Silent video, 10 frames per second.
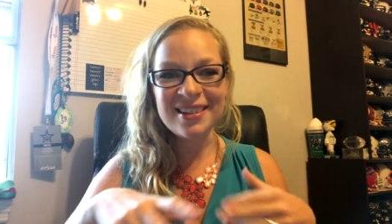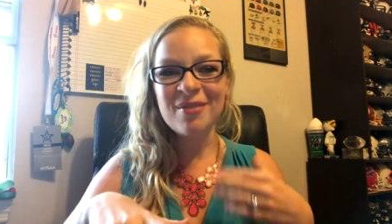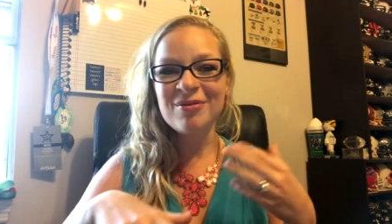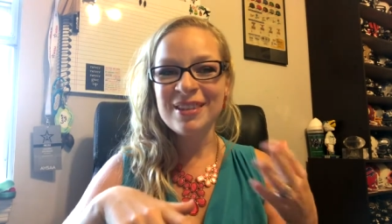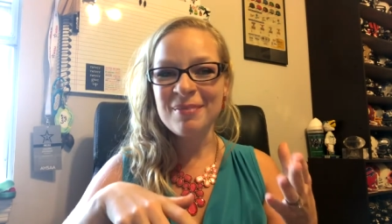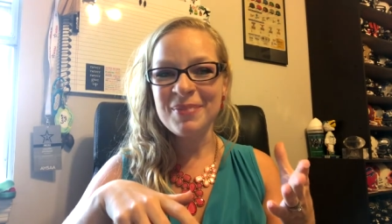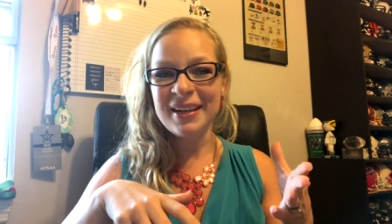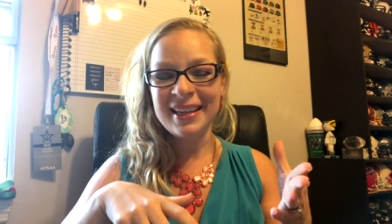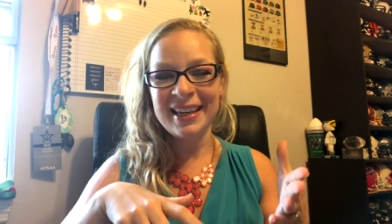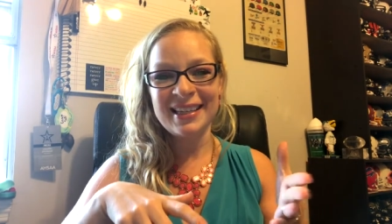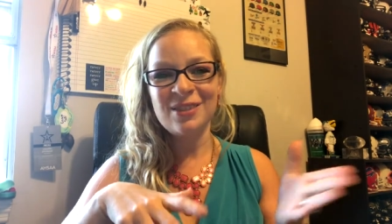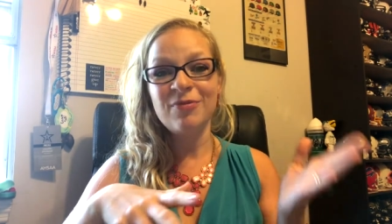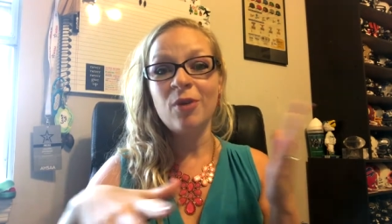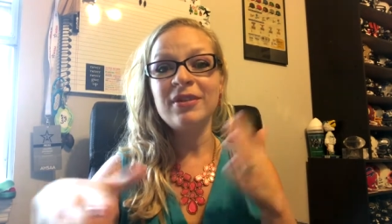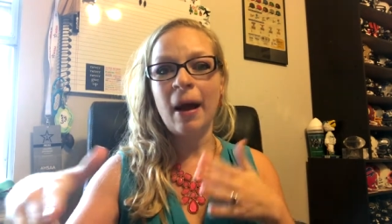Então, eu sempre quis
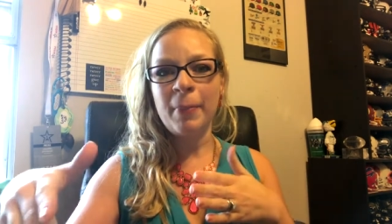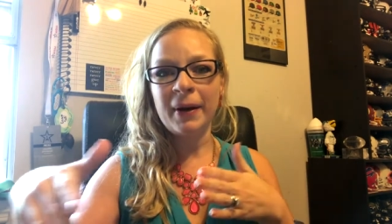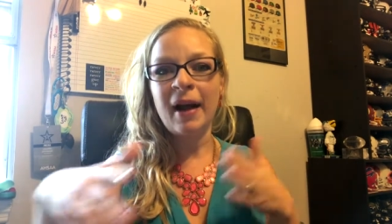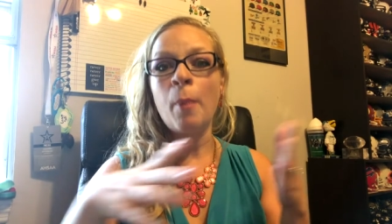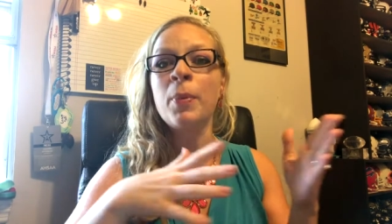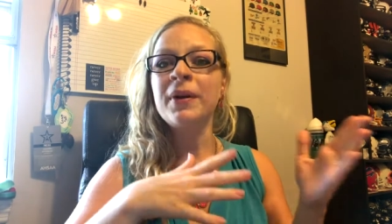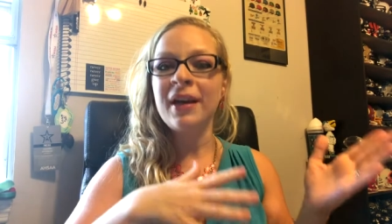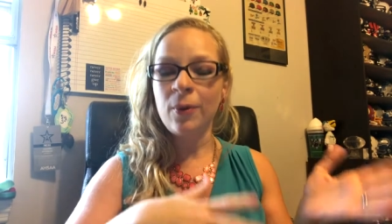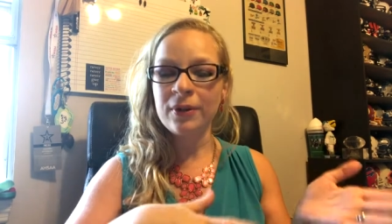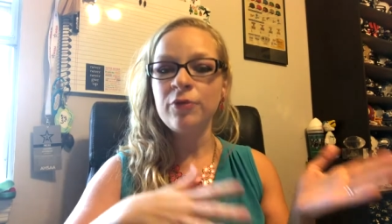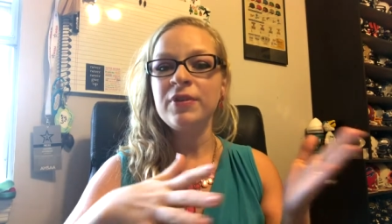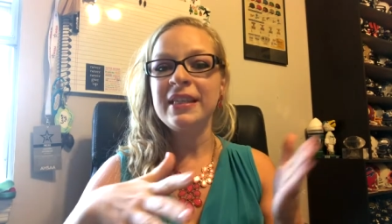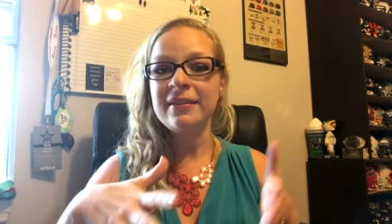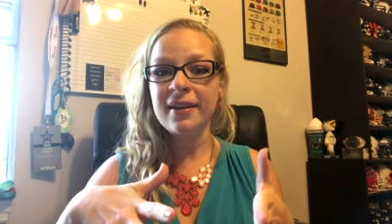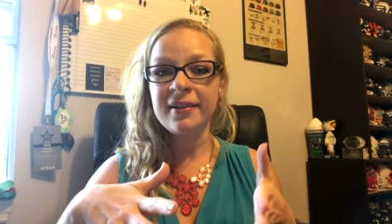voltar para cá, porque quando eu
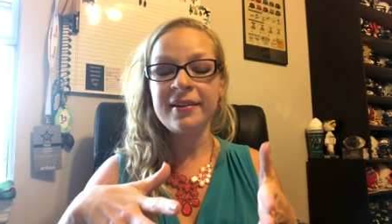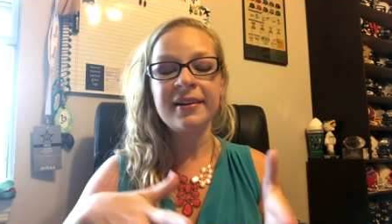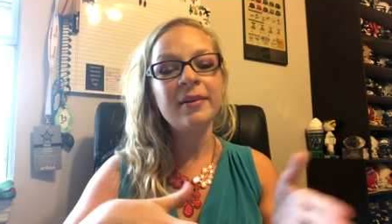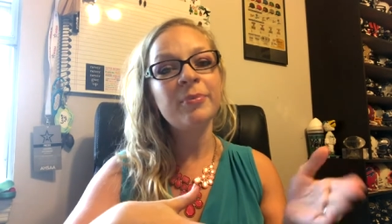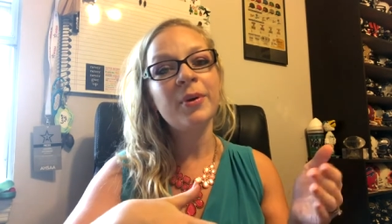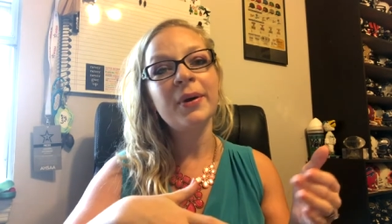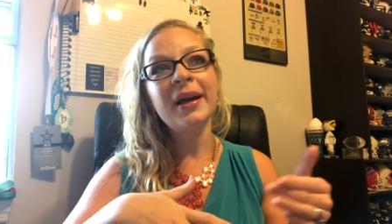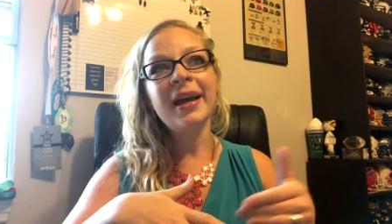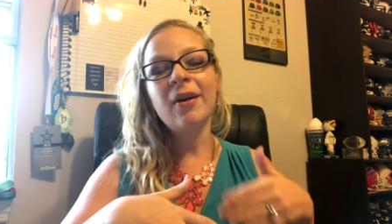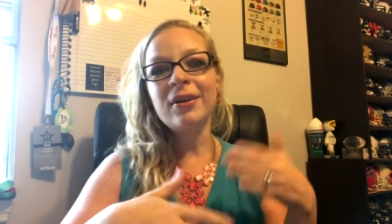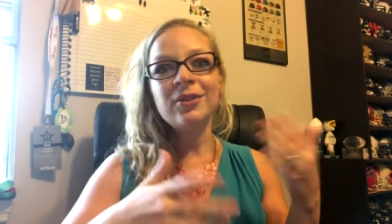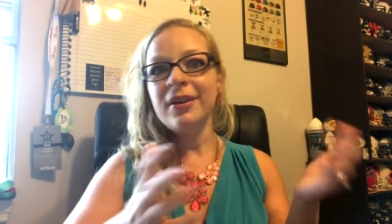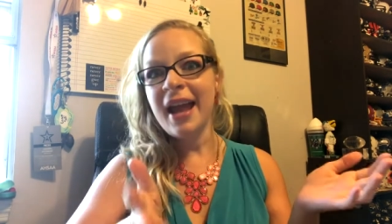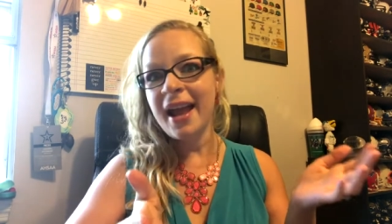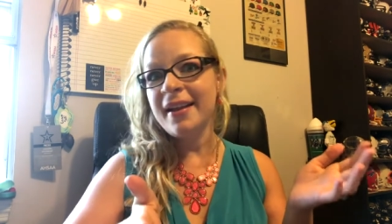fiz intercâmbio, eu
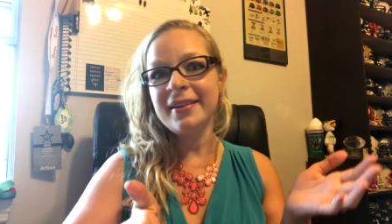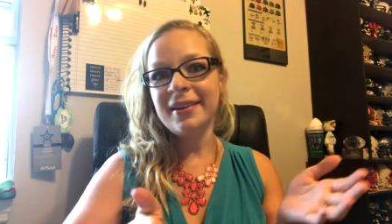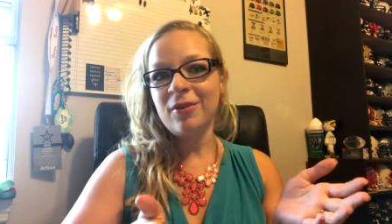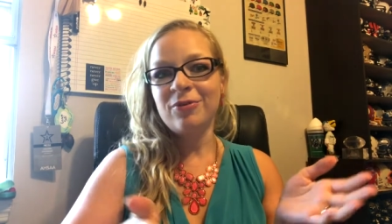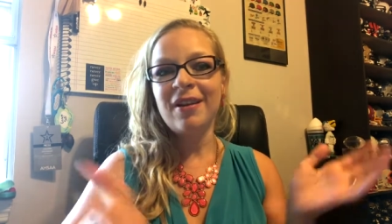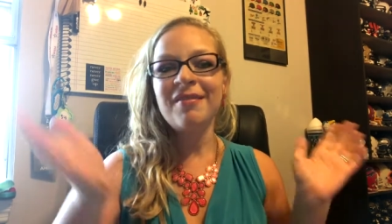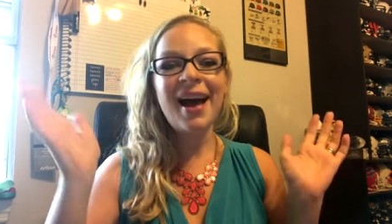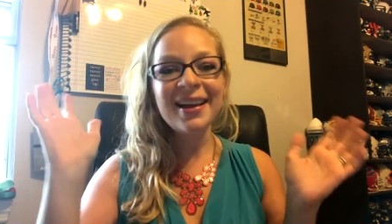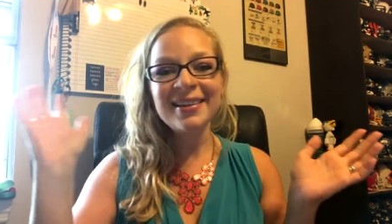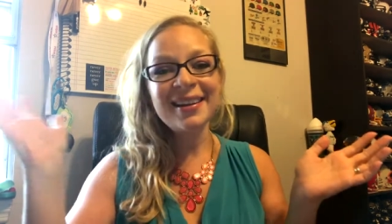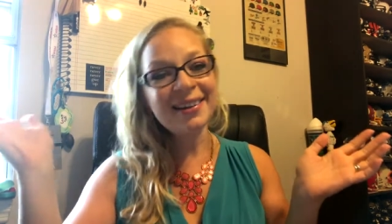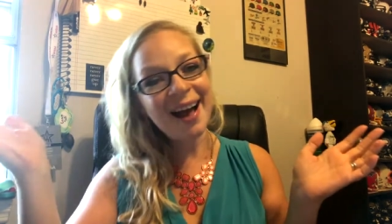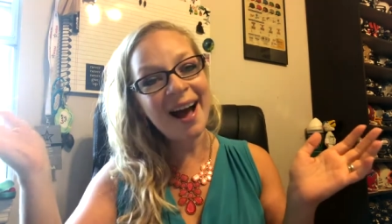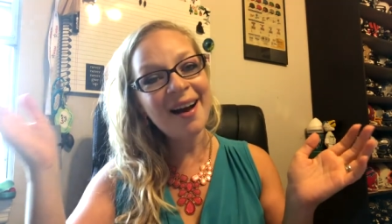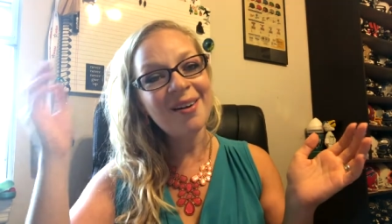adorei aqui. Eu falava, ah, que
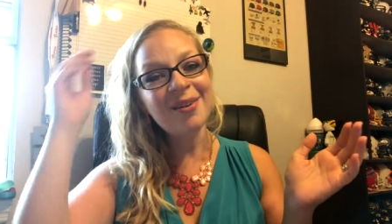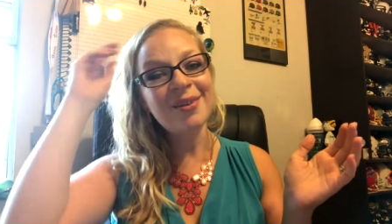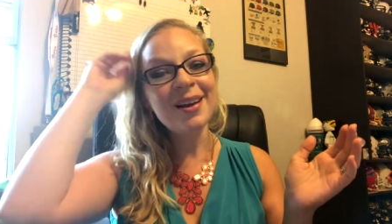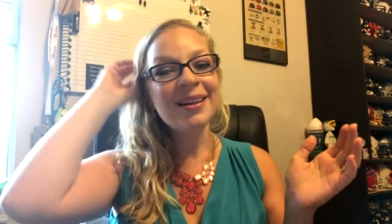legal,